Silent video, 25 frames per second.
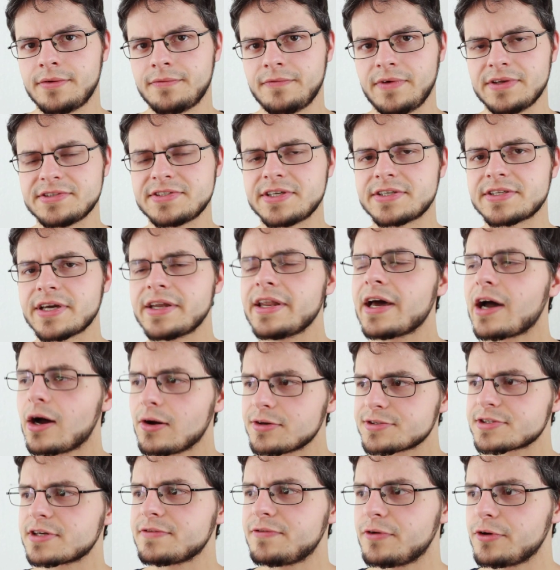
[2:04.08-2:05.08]
Was ich dann
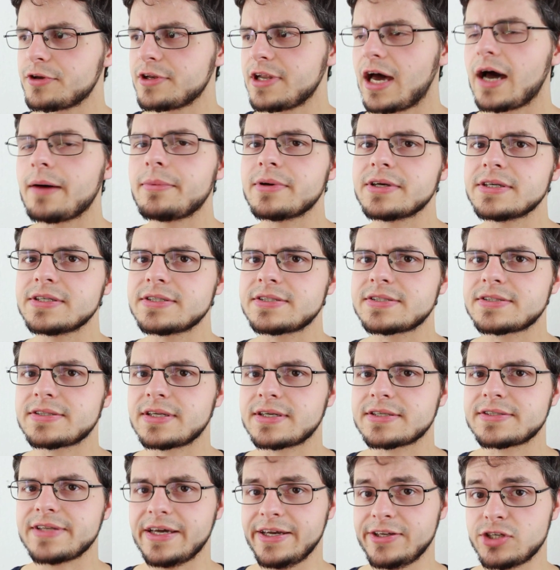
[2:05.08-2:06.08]
herausgefunden habe, ist,
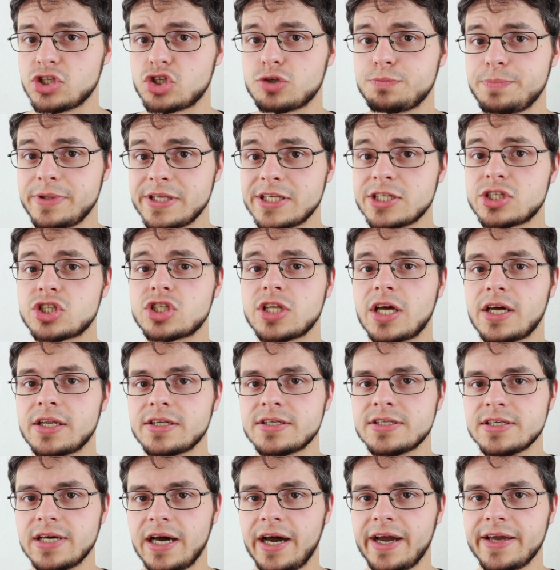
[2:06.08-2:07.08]
dass ein
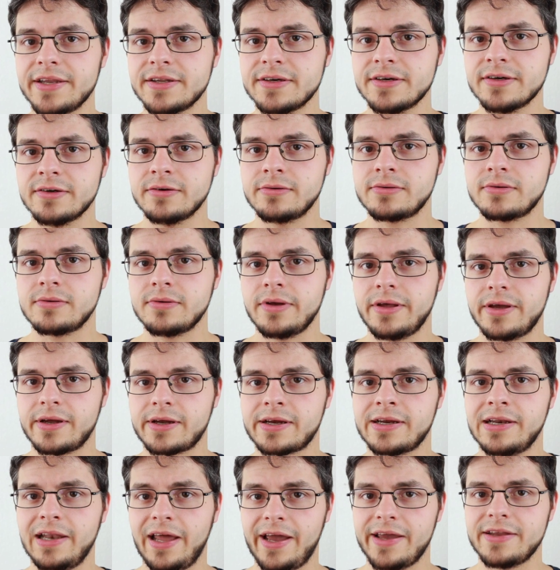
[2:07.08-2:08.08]
Spielstand eine
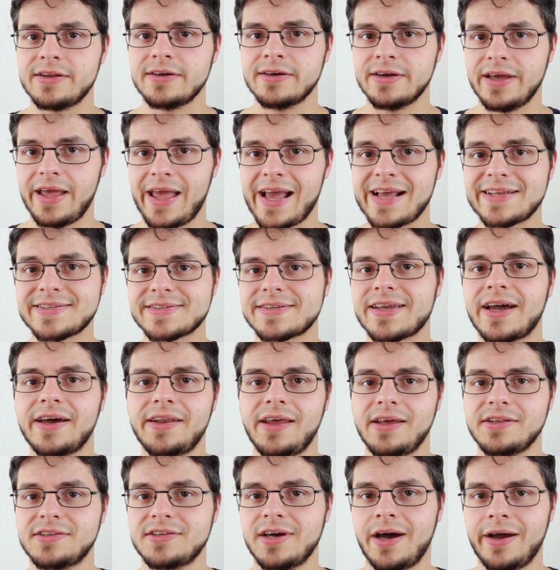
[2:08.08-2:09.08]
kleine
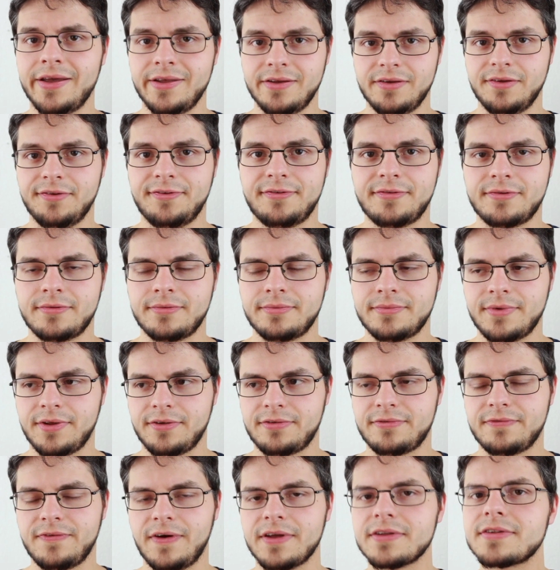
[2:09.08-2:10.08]
Extradatei ist.
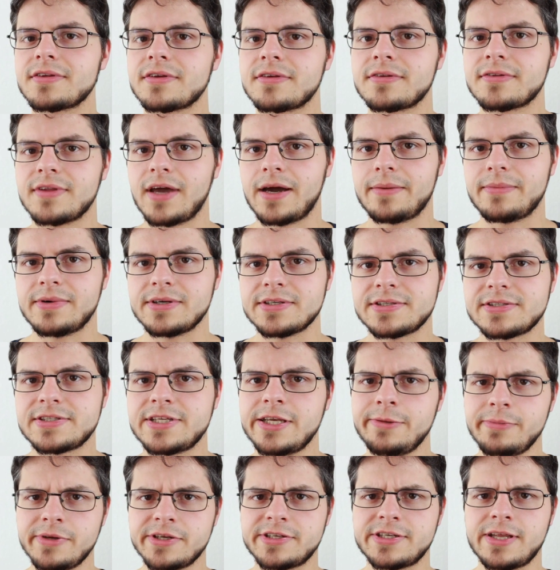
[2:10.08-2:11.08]
Das fand ich damals
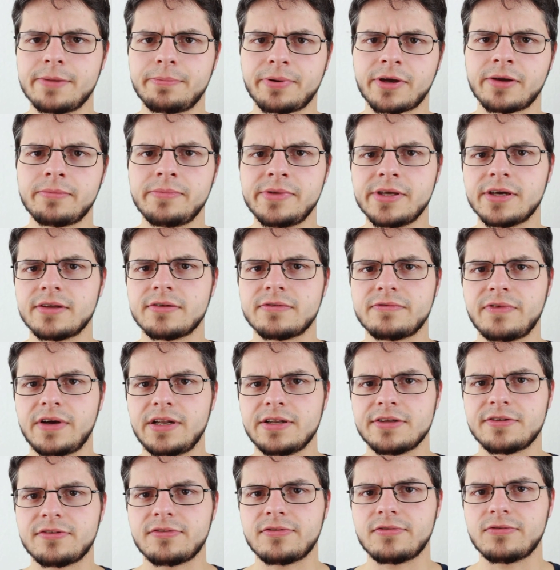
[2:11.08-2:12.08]
ziemlich deprimierend,
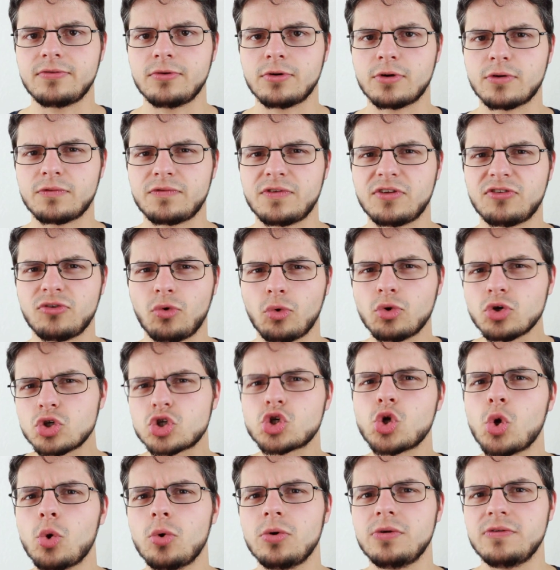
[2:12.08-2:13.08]
weil es irgendwie so
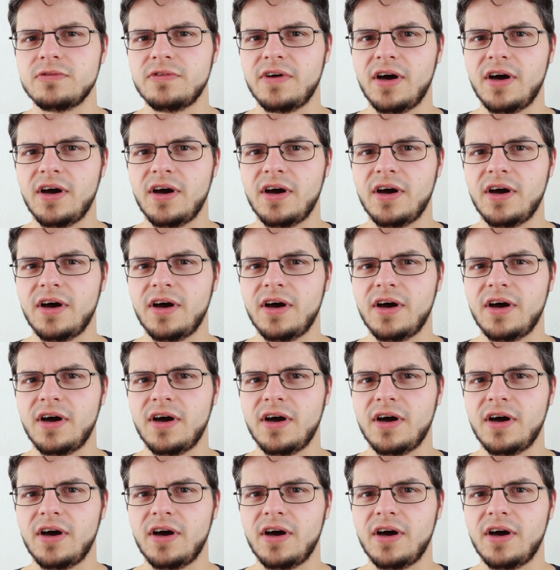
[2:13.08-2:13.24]
unschön